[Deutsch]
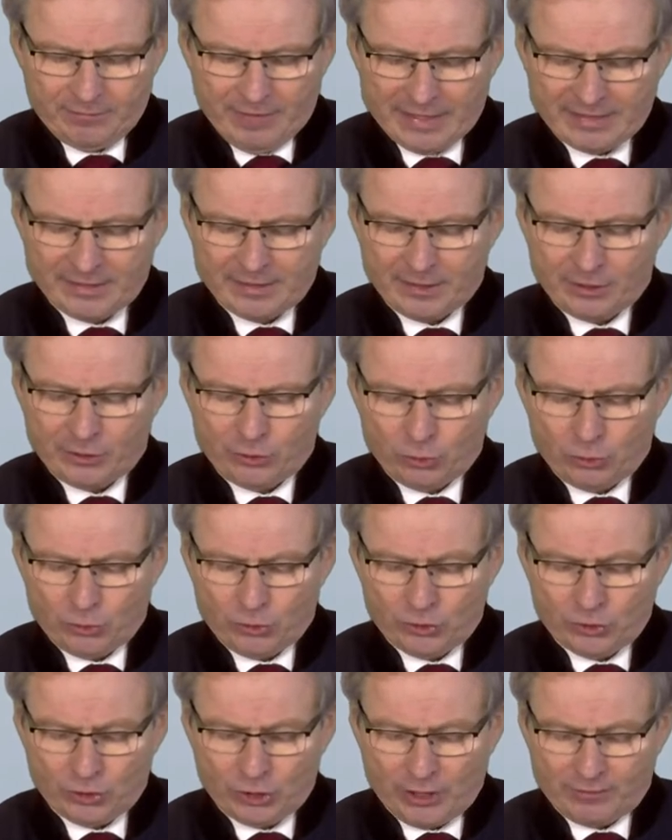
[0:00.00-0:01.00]

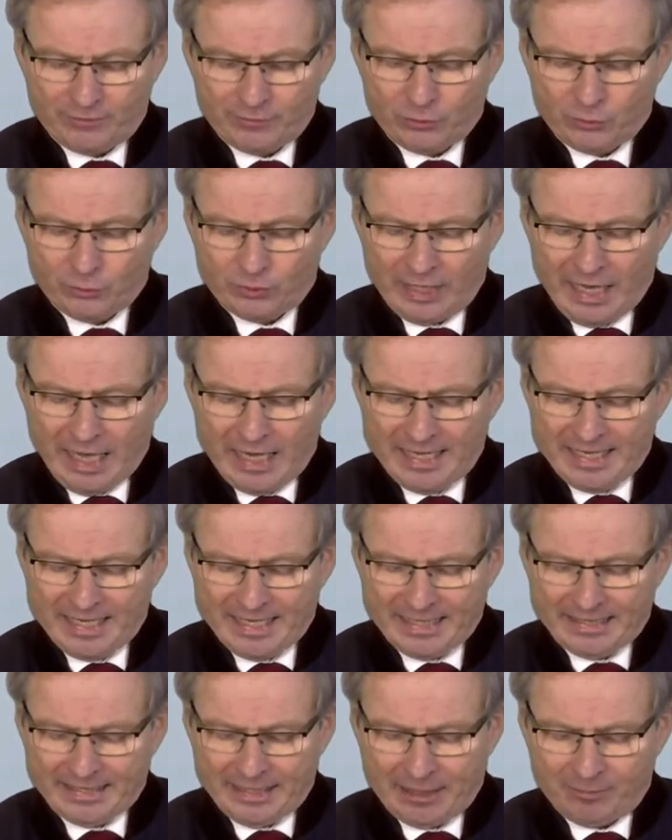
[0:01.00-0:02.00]
Wassergenossenschaften und alle
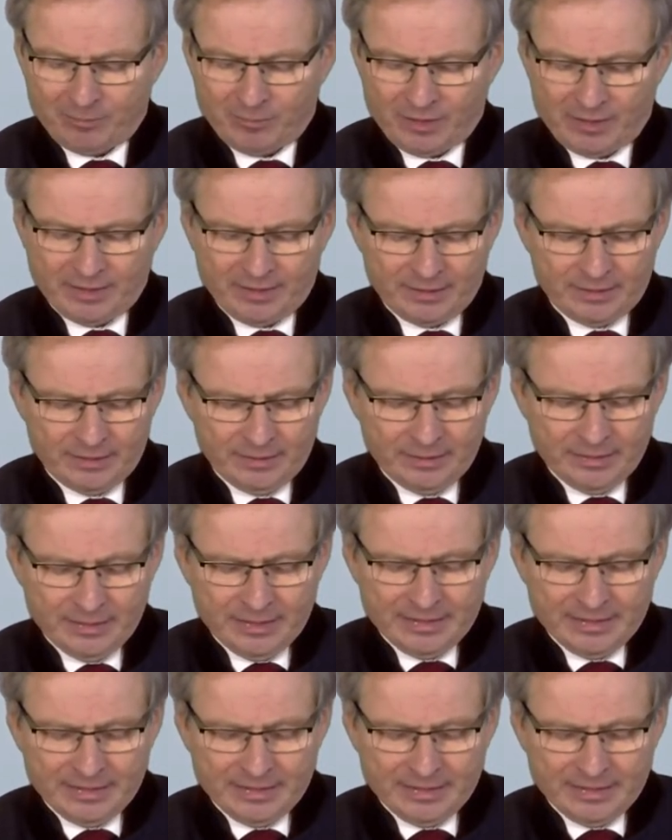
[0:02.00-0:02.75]
Ehrenamtlichen,